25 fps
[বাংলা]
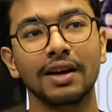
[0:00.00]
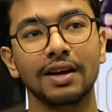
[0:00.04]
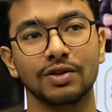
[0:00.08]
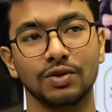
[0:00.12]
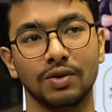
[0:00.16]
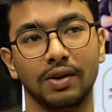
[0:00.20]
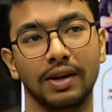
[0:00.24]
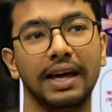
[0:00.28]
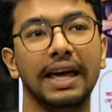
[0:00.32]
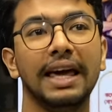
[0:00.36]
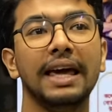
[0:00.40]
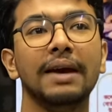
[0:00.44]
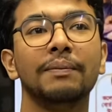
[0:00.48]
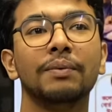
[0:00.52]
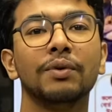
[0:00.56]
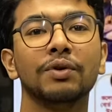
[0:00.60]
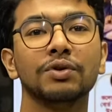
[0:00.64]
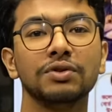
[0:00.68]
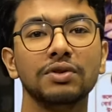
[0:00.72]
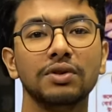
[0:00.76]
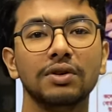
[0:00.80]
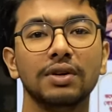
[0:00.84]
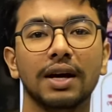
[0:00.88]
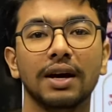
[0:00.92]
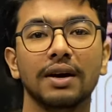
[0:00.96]
সো এই
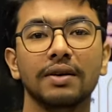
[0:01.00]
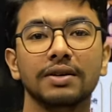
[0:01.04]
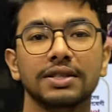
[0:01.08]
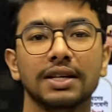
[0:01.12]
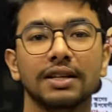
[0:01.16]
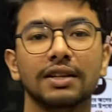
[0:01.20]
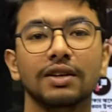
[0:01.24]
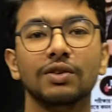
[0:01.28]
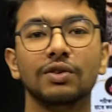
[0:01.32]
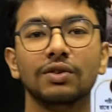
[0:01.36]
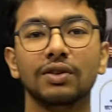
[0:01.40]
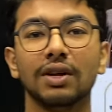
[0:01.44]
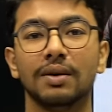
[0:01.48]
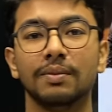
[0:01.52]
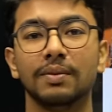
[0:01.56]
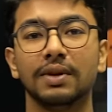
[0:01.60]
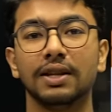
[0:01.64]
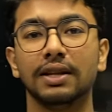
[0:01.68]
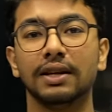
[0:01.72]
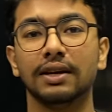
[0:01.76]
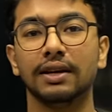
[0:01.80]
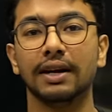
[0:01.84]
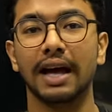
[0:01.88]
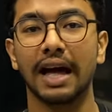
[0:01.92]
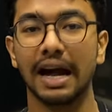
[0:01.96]
প্রশ্নটা সাধারণত
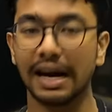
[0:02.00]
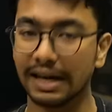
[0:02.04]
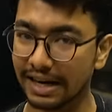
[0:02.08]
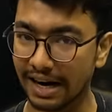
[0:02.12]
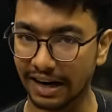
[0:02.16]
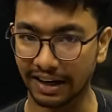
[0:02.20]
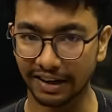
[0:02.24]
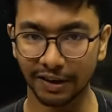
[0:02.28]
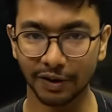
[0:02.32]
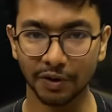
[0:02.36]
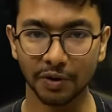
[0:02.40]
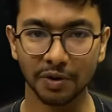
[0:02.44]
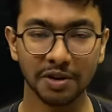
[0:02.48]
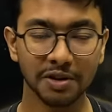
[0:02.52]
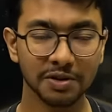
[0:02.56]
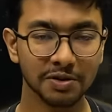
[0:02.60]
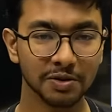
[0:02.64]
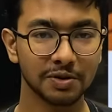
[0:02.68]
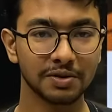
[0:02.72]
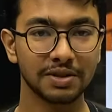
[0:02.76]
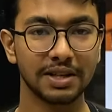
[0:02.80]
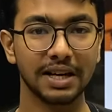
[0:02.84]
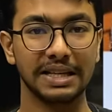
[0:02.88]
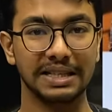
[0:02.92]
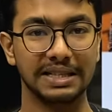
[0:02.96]
আমাদের টার্গেট অডিয়েন্স
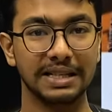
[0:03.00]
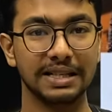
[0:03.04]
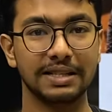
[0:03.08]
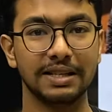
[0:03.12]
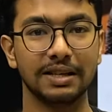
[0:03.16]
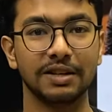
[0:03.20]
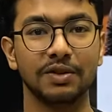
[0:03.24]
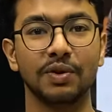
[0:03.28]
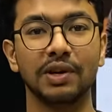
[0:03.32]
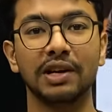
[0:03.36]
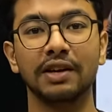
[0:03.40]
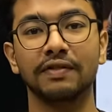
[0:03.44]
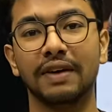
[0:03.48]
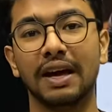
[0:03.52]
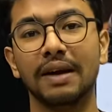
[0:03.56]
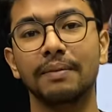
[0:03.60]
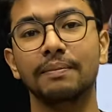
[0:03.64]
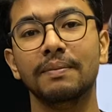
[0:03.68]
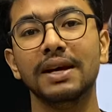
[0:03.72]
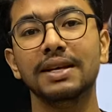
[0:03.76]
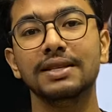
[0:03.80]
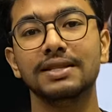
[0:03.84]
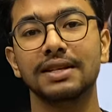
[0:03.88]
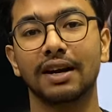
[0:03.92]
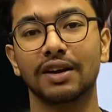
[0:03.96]
হচ্ছে এই যে সি টোয়েন্টি ফাইভ
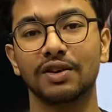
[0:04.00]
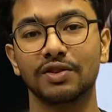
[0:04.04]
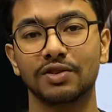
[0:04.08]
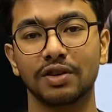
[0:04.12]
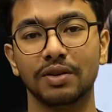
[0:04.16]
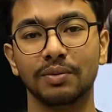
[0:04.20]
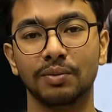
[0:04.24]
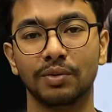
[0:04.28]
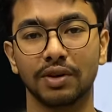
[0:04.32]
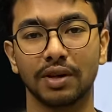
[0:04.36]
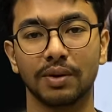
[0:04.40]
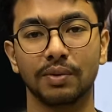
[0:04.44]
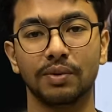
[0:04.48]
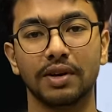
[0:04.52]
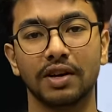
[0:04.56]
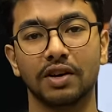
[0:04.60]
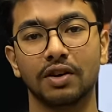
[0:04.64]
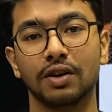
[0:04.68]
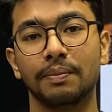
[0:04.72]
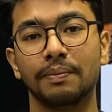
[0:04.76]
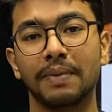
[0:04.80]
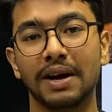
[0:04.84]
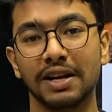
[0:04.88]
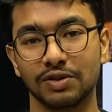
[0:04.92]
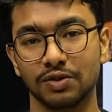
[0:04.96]
ব্যাচ যারা আসলে মোটামুটি এখন
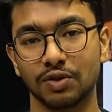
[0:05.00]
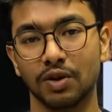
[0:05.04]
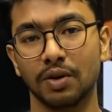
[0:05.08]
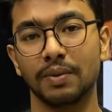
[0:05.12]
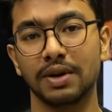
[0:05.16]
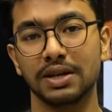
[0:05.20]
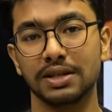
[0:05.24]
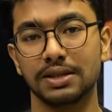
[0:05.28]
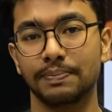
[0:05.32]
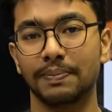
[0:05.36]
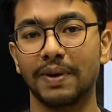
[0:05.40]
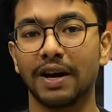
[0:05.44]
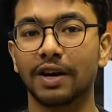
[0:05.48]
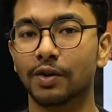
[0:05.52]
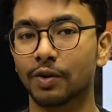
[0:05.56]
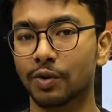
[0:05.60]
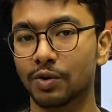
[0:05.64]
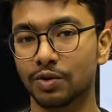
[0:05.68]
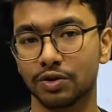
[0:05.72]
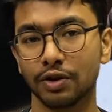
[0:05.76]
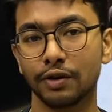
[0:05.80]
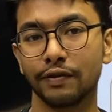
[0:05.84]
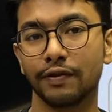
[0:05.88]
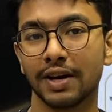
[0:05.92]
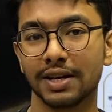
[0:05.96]
পাঁচ ছয় মাস পার
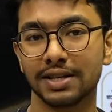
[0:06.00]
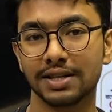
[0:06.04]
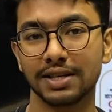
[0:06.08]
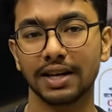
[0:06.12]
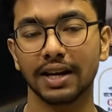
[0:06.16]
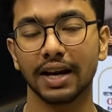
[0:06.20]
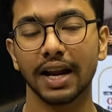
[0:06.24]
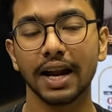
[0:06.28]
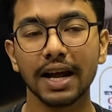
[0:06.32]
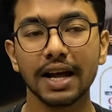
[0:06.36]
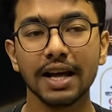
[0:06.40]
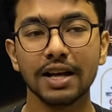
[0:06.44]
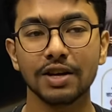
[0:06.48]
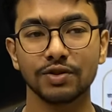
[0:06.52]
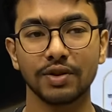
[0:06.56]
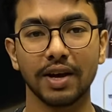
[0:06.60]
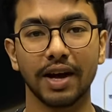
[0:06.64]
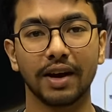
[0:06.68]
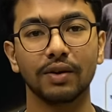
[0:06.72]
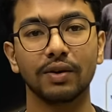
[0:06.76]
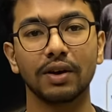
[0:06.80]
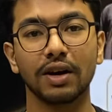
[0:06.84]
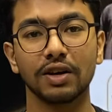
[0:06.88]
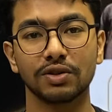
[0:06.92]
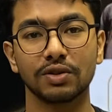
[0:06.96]
করছো ফার্স্ট ইয়ারে সো
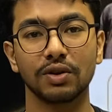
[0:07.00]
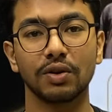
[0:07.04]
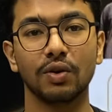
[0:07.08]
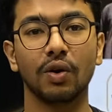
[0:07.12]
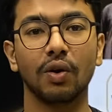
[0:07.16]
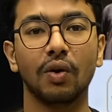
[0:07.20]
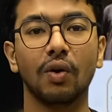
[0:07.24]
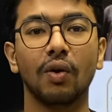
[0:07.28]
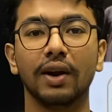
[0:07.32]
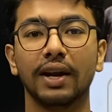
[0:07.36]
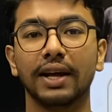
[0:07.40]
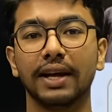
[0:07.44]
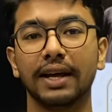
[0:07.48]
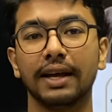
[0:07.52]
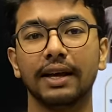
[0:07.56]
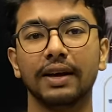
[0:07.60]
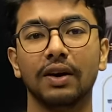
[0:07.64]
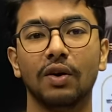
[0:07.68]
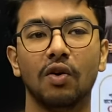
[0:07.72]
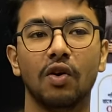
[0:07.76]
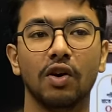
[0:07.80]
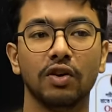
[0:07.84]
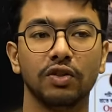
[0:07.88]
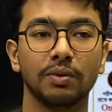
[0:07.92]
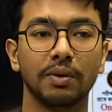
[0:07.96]
এখন আসলে অনেকেই
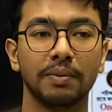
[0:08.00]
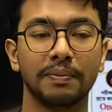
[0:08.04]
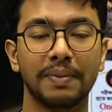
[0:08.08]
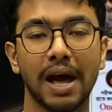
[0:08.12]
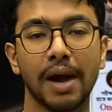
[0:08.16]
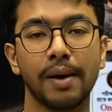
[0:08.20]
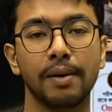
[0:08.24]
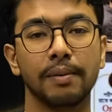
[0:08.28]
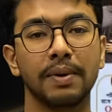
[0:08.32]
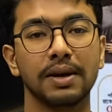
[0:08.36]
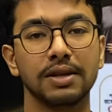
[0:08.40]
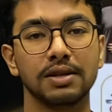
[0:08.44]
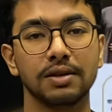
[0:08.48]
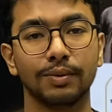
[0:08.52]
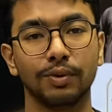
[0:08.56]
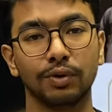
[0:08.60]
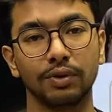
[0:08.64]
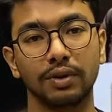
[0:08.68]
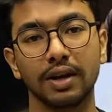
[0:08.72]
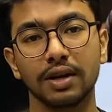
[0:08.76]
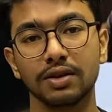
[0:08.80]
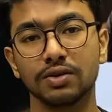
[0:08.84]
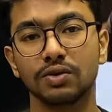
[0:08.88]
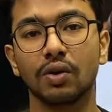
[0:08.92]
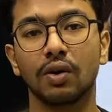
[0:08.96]
হয়তো প্রাইভেট ব্যাচে
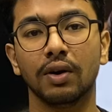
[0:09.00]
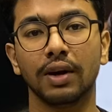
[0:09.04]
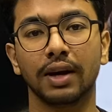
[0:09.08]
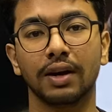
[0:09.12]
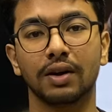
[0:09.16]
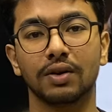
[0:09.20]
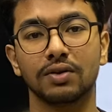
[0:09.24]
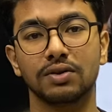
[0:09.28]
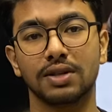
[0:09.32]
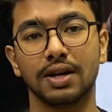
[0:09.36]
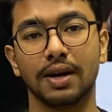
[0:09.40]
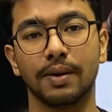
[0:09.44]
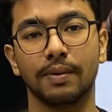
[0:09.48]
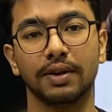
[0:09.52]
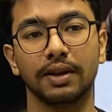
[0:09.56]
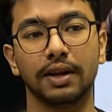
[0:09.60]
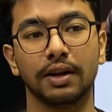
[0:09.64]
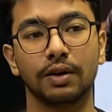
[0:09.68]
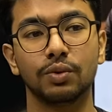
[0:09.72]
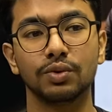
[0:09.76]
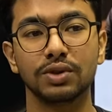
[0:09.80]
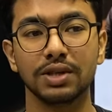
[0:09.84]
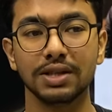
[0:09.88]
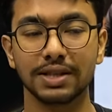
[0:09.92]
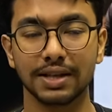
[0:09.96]
ভর্তি আসো অনেকে হচ্ছে আমাদের
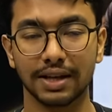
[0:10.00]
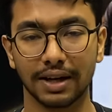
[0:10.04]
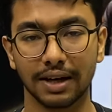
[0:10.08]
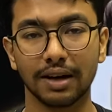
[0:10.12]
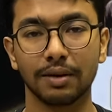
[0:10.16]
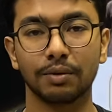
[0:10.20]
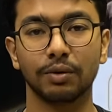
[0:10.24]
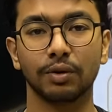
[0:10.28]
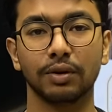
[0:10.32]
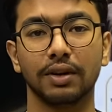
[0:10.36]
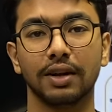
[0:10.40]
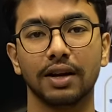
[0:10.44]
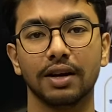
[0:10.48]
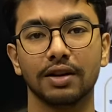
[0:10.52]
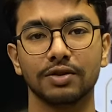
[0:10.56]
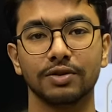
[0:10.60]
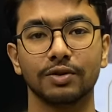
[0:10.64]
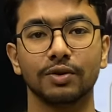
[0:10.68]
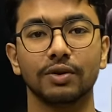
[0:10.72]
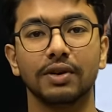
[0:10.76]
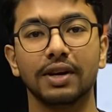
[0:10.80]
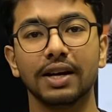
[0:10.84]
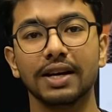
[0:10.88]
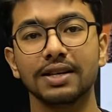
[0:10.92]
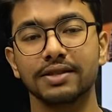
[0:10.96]
কোচিং সেন্টারে ভর্তি আসো
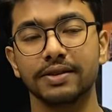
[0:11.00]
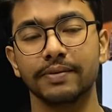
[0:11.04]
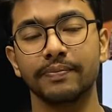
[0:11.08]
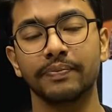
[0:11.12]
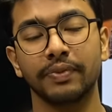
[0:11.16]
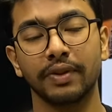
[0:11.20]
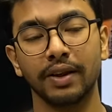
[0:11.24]
ঠিক আছে